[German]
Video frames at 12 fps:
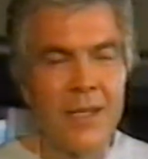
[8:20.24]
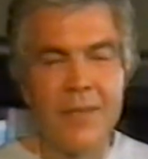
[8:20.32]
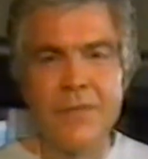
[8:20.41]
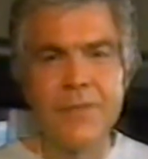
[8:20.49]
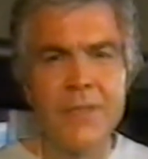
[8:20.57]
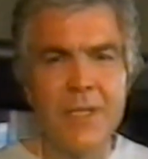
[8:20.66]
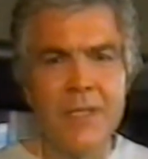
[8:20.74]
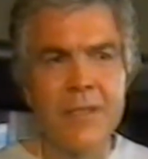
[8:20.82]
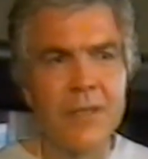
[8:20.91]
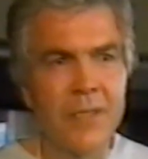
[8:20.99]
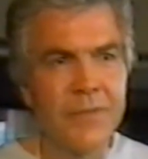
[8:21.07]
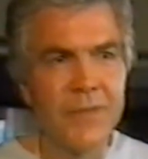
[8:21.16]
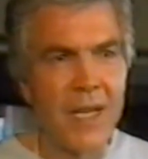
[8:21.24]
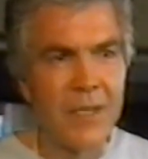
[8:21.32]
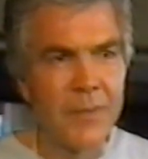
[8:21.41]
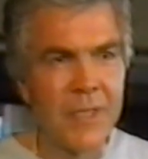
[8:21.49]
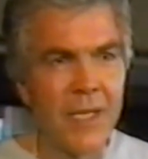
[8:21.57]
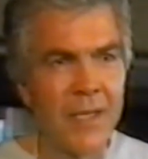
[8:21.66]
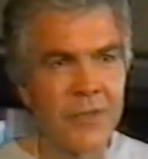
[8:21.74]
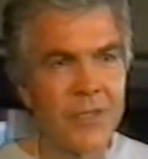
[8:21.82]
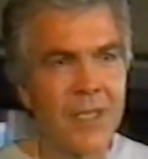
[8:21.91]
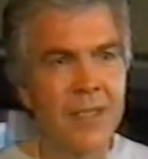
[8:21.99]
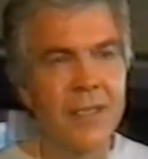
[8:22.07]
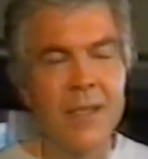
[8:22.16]
die eine völlig neue Farbe
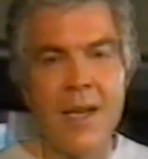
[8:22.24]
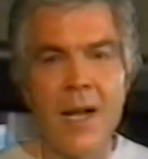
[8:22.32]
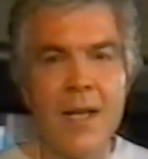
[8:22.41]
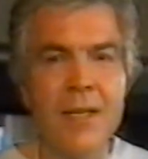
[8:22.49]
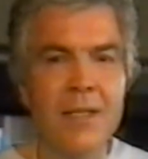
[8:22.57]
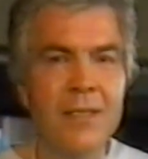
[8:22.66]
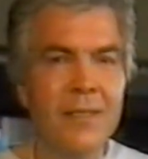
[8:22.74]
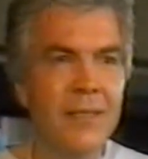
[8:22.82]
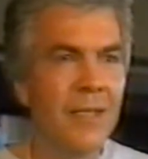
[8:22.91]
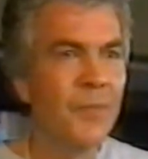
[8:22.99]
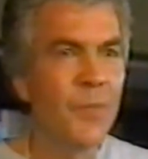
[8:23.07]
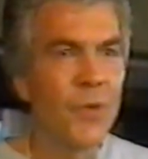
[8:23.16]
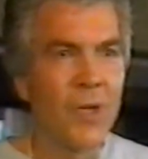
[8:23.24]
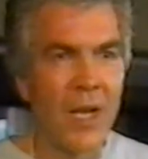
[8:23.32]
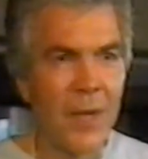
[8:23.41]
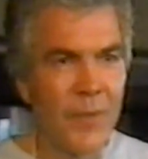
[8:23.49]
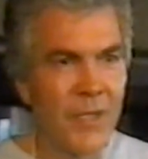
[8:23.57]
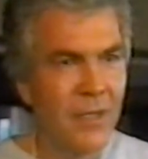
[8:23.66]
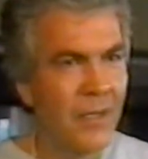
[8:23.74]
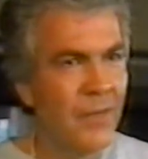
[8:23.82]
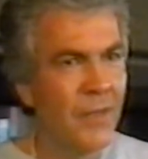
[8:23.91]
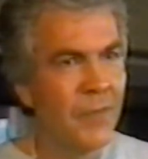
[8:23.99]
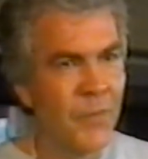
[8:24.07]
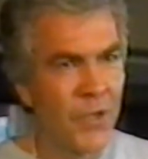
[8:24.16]
darstellt, in all den Programmen,
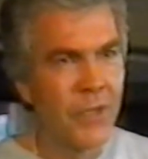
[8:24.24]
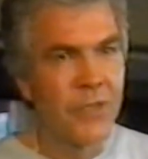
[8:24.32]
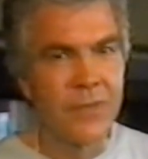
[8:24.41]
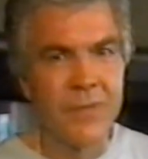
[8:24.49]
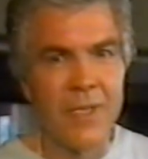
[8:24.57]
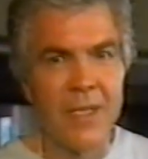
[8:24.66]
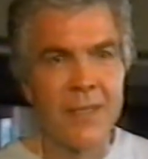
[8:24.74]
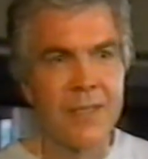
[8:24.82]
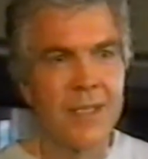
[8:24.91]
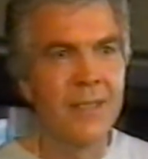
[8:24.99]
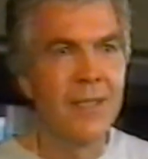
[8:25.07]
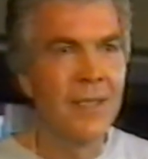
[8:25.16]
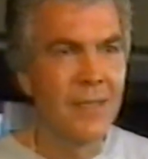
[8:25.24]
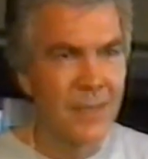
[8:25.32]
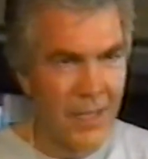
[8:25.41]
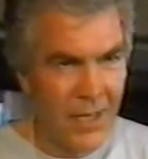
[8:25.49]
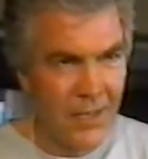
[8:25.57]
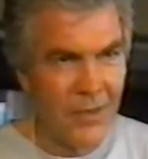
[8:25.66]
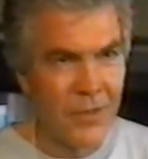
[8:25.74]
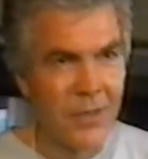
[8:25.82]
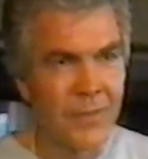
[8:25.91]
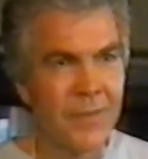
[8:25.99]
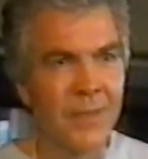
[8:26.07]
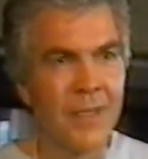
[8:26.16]
die wir im deutschen Fernsehen sehen
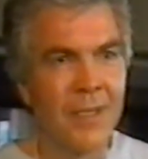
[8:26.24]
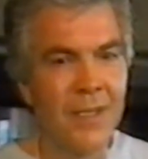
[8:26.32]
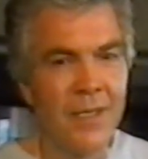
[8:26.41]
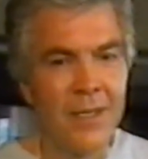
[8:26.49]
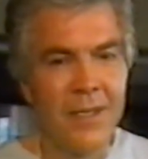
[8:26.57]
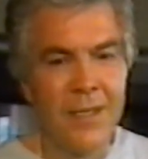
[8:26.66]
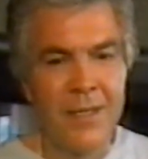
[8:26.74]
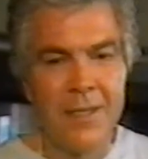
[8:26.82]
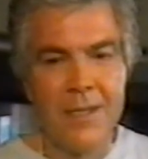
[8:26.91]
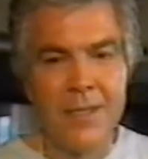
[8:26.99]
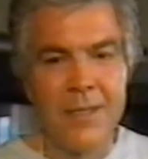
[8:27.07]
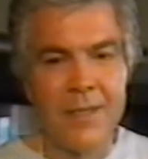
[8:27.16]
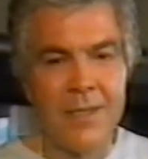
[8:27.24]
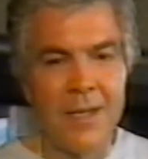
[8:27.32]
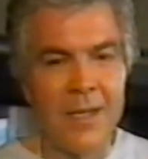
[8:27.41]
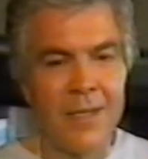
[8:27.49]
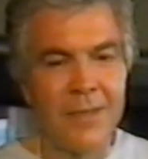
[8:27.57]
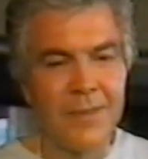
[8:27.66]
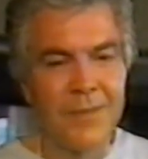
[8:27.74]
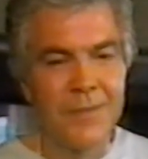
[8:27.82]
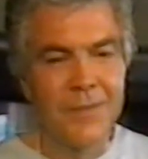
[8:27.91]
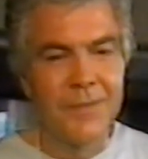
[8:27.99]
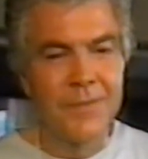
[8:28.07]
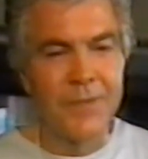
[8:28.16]
dürfen, da
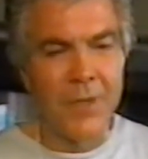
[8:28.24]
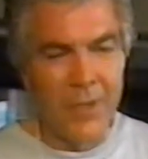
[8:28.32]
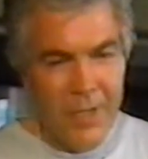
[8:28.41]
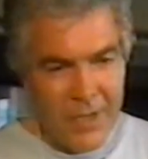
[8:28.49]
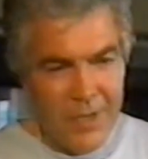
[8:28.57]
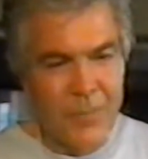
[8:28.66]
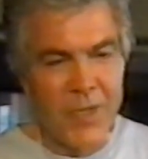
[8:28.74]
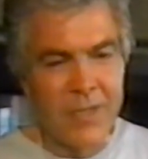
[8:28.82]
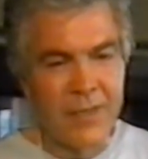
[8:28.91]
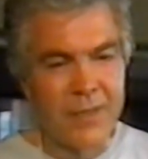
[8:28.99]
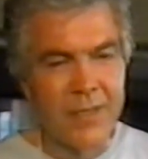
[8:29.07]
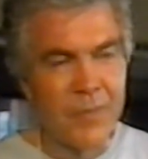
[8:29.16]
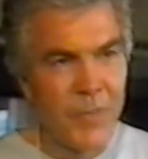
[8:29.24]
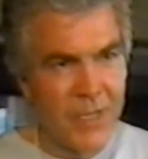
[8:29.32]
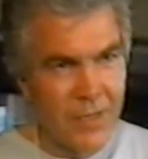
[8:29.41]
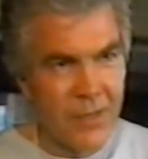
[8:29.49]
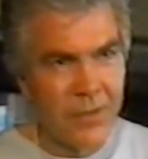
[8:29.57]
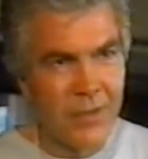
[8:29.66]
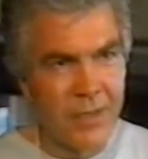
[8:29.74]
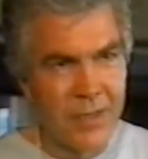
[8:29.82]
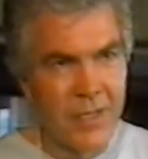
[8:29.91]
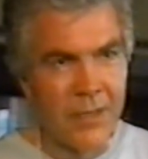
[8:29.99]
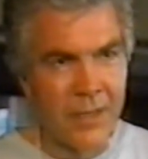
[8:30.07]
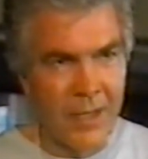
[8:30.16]
freue ich mich, dass ich
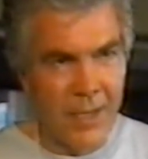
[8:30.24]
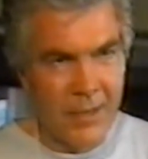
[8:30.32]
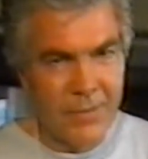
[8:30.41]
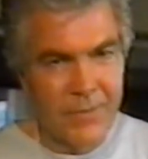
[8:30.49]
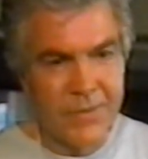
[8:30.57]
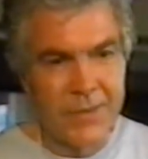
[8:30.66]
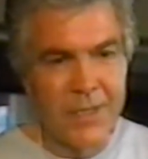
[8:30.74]
mitsynchronisieren darf.